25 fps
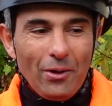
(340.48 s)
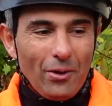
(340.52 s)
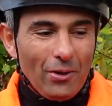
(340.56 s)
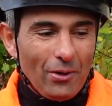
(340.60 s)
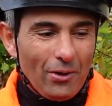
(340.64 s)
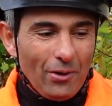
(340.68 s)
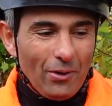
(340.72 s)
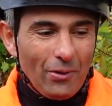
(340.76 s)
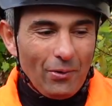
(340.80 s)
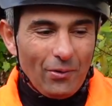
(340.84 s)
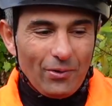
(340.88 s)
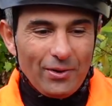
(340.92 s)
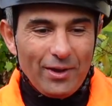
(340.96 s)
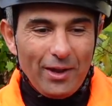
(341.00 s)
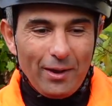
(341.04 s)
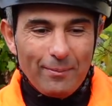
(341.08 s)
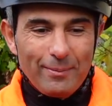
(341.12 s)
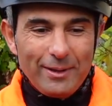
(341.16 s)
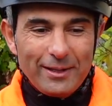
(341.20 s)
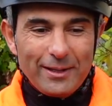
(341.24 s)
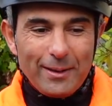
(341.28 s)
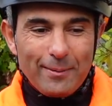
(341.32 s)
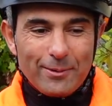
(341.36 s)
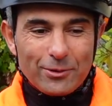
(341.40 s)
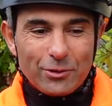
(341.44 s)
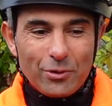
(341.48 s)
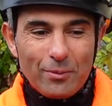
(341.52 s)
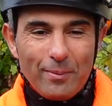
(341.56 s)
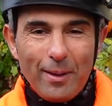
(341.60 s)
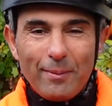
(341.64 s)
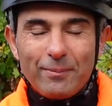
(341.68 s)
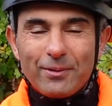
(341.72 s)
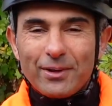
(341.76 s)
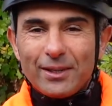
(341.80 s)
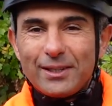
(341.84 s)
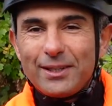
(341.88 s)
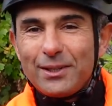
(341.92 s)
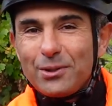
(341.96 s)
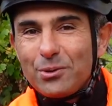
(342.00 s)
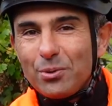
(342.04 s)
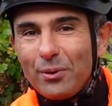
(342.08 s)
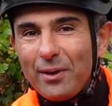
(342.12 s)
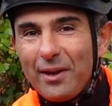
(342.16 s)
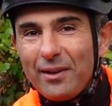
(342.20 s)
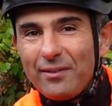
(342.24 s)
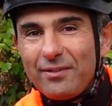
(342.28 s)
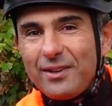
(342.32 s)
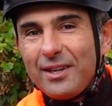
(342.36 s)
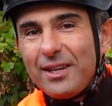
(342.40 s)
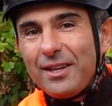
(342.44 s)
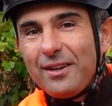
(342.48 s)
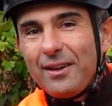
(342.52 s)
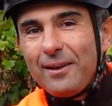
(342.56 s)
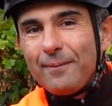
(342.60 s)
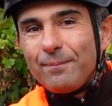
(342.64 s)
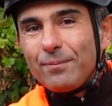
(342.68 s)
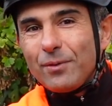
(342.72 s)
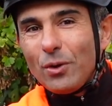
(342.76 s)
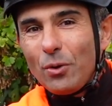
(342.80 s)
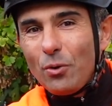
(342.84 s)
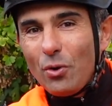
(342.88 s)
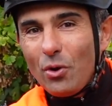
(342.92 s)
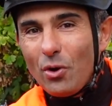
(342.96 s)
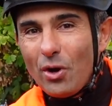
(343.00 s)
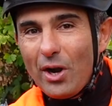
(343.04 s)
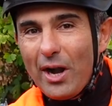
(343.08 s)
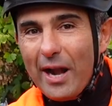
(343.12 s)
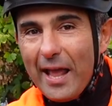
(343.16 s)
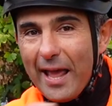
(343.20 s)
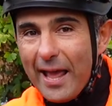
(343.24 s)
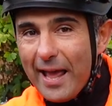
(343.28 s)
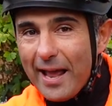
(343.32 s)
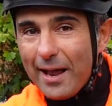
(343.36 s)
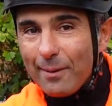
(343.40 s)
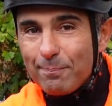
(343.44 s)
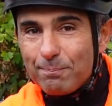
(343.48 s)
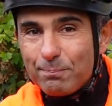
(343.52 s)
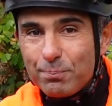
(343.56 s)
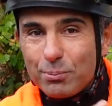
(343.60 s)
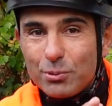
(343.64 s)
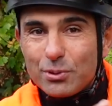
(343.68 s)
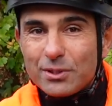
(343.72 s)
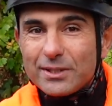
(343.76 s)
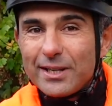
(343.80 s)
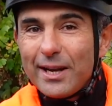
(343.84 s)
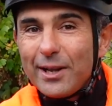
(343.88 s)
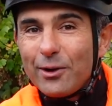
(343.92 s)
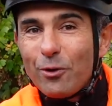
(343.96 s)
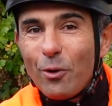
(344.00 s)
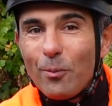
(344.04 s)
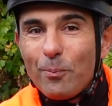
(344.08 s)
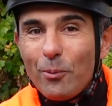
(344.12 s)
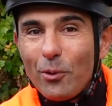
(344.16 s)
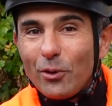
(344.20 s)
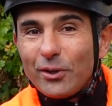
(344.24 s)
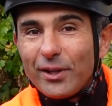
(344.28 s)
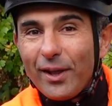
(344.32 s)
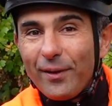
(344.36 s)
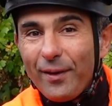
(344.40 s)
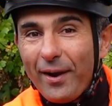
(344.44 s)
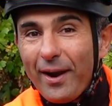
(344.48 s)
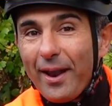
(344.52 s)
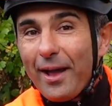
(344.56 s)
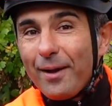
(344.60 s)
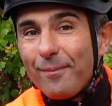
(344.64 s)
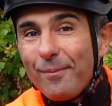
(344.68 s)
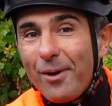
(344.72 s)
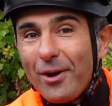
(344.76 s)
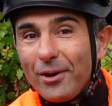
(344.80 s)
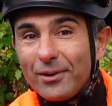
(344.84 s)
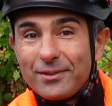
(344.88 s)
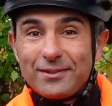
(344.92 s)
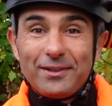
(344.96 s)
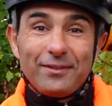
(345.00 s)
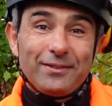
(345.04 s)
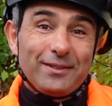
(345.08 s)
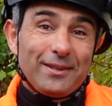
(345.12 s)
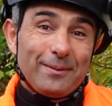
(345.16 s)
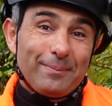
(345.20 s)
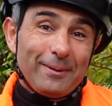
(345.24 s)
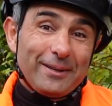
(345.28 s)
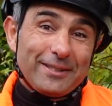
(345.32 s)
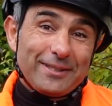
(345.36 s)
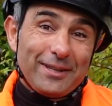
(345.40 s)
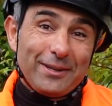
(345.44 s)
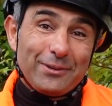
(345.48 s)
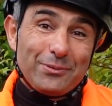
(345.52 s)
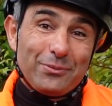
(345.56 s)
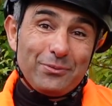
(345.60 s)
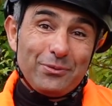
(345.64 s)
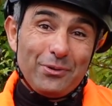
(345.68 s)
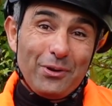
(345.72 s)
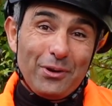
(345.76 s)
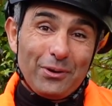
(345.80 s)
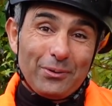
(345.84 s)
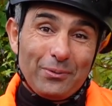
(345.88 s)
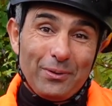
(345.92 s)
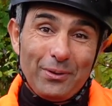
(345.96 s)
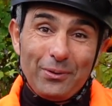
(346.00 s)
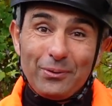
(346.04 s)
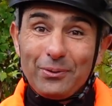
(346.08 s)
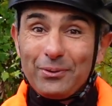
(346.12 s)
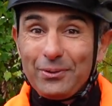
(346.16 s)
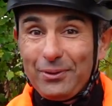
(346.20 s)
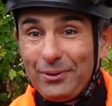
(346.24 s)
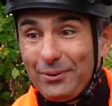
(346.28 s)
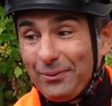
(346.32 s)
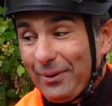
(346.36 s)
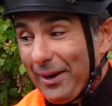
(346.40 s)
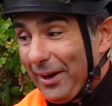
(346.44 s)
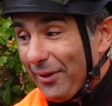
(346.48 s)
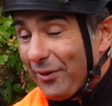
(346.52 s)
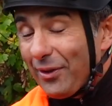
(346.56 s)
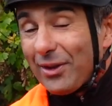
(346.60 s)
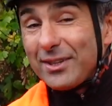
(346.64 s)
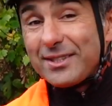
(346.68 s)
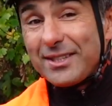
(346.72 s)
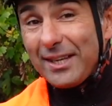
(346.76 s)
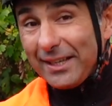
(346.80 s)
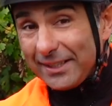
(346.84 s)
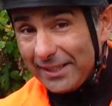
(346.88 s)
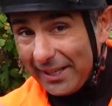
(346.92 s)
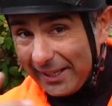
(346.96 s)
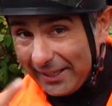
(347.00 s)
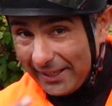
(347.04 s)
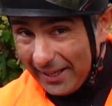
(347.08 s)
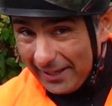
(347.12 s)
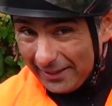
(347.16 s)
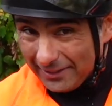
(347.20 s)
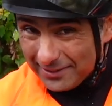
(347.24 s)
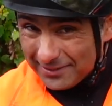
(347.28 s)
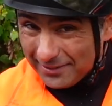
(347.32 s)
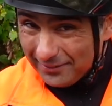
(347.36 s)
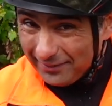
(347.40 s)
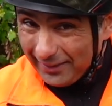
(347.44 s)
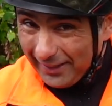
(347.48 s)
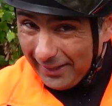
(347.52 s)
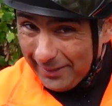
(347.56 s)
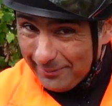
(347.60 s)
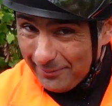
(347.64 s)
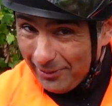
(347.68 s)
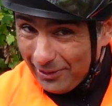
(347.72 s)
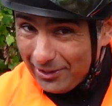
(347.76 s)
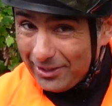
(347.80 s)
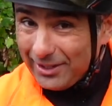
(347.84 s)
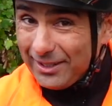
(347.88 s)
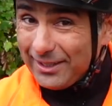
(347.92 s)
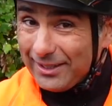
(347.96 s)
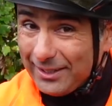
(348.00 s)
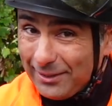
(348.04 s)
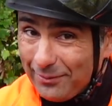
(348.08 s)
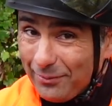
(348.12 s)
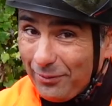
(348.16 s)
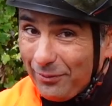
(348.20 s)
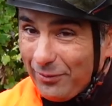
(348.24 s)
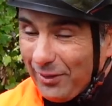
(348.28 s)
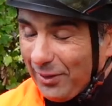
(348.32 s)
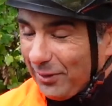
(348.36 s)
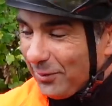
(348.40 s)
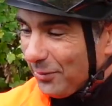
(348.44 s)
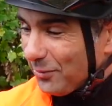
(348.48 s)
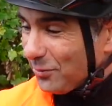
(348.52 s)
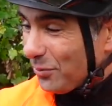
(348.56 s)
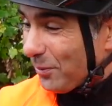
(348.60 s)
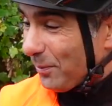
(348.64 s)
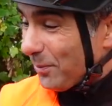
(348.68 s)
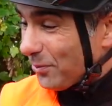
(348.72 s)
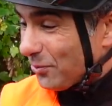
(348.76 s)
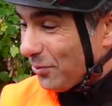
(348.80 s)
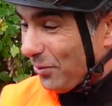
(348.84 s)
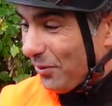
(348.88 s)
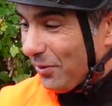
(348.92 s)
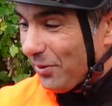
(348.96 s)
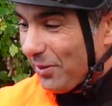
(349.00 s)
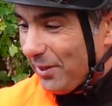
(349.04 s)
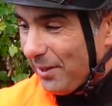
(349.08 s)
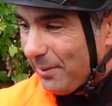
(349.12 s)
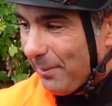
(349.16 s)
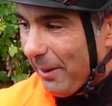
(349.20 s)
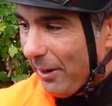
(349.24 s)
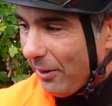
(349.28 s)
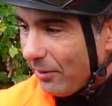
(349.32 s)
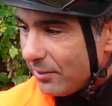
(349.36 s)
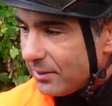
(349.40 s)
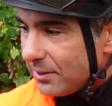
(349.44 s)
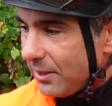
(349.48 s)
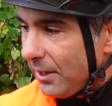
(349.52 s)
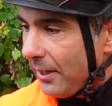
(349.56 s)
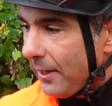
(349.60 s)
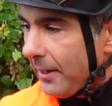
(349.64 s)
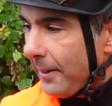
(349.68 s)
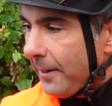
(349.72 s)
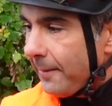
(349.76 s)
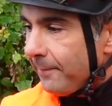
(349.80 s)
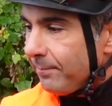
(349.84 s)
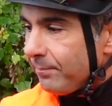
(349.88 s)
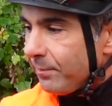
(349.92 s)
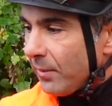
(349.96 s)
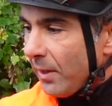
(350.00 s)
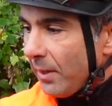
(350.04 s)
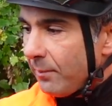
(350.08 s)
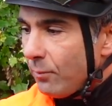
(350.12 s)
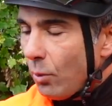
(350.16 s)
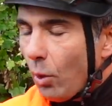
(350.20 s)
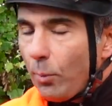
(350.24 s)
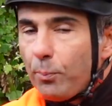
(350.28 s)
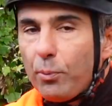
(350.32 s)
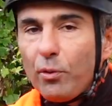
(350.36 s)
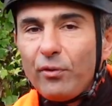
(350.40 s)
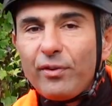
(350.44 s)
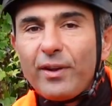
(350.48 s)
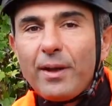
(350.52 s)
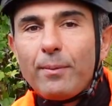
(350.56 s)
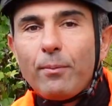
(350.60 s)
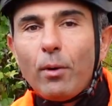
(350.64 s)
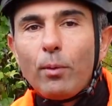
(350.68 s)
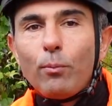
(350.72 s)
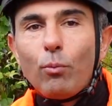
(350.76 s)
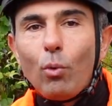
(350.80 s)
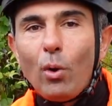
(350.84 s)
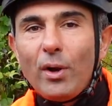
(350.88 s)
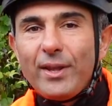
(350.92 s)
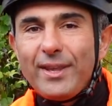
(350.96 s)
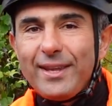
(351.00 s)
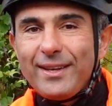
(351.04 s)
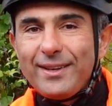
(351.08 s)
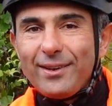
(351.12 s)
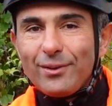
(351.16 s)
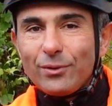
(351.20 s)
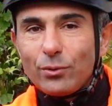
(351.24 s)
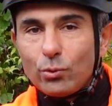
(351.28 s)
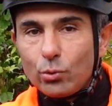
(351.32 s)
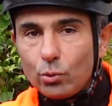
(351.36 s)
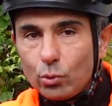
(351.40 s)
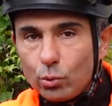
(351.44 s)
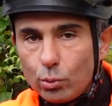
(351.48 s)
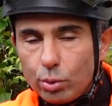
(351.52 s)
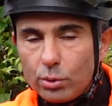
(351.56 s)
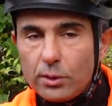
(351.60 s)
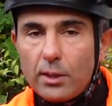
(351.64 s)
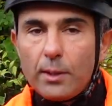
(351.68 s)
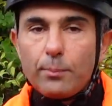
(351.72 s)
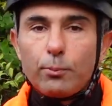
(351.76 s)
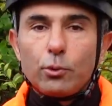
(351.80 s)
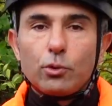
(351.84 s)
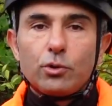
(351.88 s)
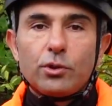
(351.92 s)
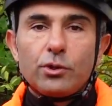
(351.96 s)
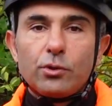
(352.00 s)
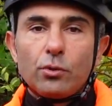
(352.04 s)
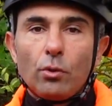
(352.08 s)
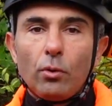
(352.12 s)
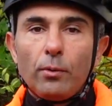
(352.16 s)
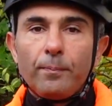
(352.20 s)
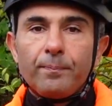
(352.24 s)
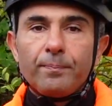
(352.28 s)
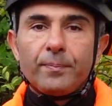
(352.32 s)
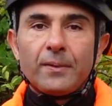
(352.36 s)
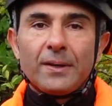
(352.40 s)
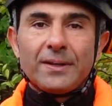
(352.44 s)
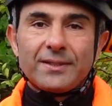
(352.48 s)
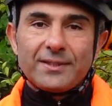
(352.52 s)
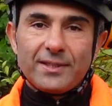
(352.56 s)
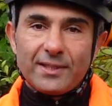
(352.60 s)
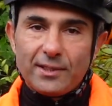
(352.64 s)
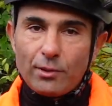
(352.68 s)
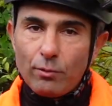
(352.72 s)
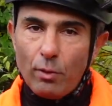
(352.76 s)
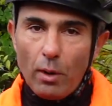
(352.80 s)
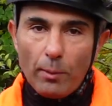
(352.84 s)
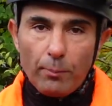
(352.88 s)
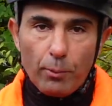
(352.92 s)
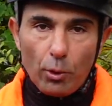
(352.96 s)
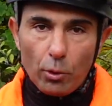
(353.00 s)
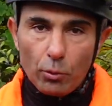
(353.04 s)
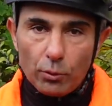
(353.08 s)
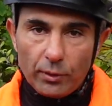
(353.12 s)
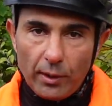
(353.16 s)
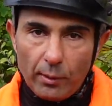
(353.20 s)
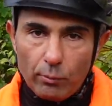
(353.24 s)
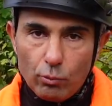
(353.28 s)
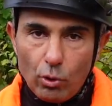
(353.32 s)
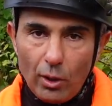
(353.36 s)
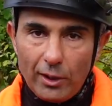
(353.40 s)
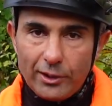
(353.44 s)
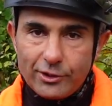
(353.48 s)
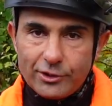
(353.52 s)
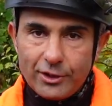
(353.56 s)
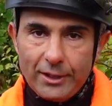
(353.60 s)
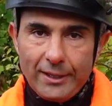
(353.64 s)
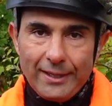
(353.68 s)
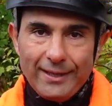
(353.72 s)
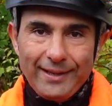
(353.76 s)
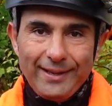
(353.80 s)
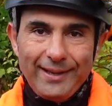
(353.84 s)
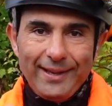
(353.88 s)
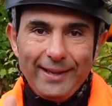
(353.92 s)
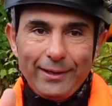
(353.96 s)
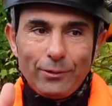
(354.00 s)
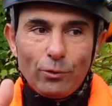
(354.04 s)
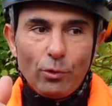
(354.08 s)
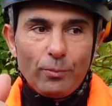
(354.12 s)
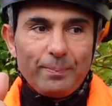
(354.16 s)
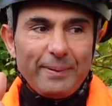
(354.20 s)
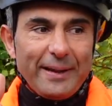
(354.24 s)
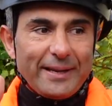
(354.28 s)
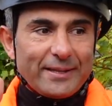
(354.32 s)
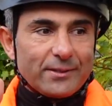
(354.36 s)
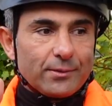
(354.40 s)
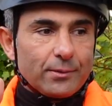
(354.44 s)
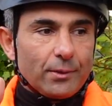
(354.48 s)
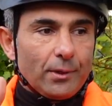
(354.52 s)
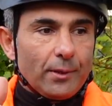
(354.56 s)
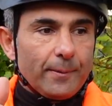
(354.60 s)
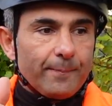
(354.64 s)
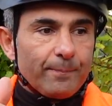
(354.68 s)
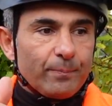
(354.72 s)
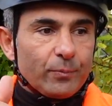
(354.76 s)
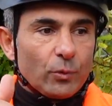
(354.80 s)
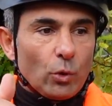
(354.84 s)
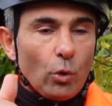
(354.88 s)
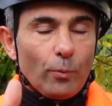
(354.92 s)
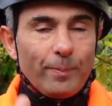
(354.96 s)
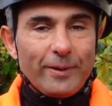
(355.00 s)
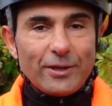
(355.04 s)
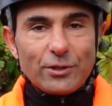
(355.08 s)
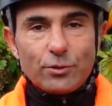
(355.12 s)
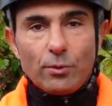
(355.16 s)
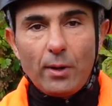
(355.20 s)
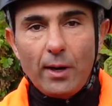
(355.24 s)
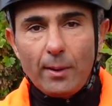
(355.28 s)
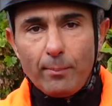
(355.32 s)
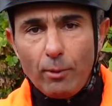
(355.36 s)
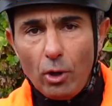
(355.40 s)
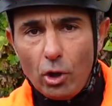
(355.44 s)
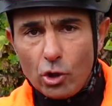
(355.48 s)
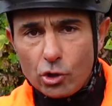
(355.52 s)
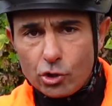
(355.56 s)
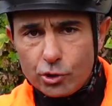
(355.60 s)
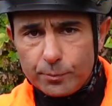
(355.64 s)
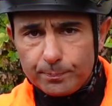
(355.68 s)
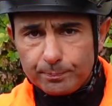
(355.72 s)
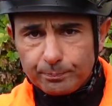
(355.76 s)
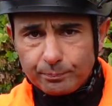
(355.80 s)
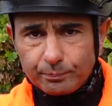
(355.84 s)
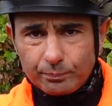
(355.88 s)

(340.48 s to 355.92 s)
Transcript: euh, on est embêté parce que même quand il tourne à vide, l'air pousse les copeaux qu'il y a dans la remorque. C'est presque un souffleur, quoi. Donc euh, voilà. Dans certains cas, quand c'est vraiment ridicule, il va faire attention parce qu'il balance. Mais on peut vraiment broyer dans toutes les positions sans avoir peur d'aucun bourrage. Et qu'on passe, euh, qu'on passe de la branche